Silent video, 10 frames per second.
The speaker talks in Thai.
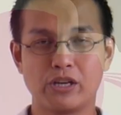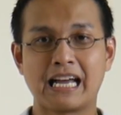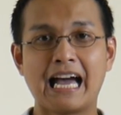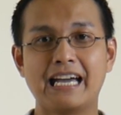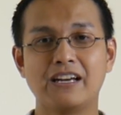คน
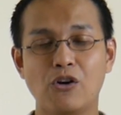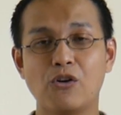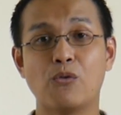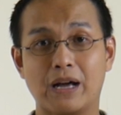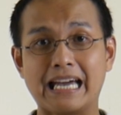ไข้โร
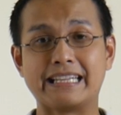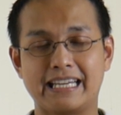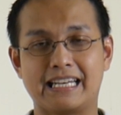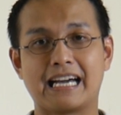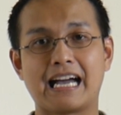คหัวไหล่
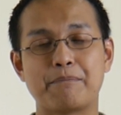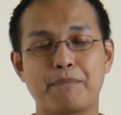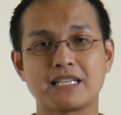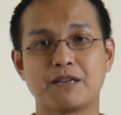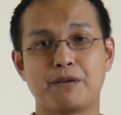ติดนะครับ
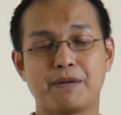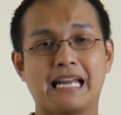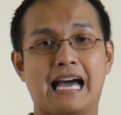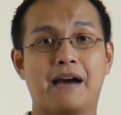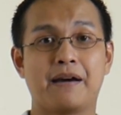มักจะมีปั
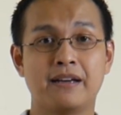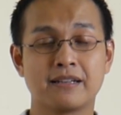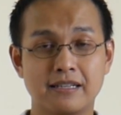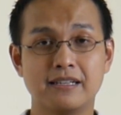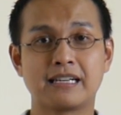ญหา
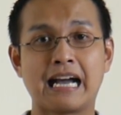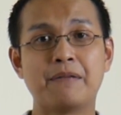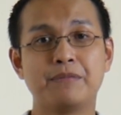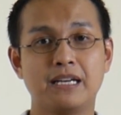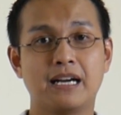คือก
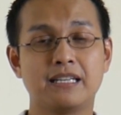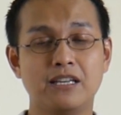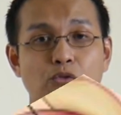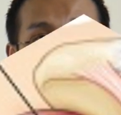ล้ามเนื้อที่อ